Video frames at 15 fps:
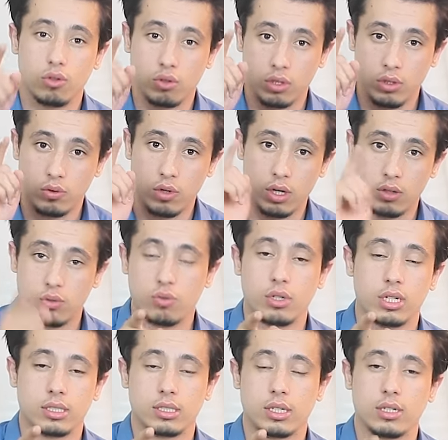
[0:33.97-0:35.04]
يقنعوا أخوك
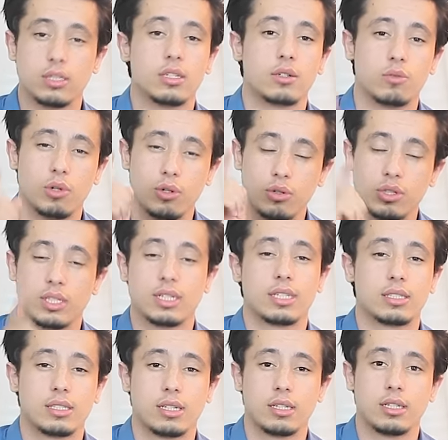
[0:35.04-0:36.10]
الصغير وأختك
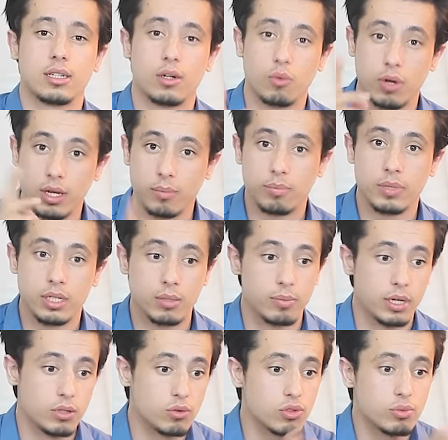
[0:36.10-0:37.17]
الصغيرة وابنك
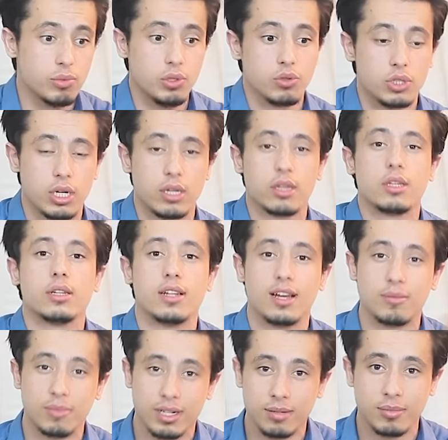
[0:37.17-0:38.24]
بأن يصبحوا شاذين
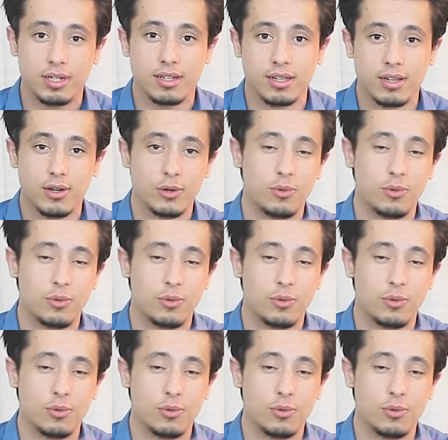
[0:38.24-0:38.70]
أمامك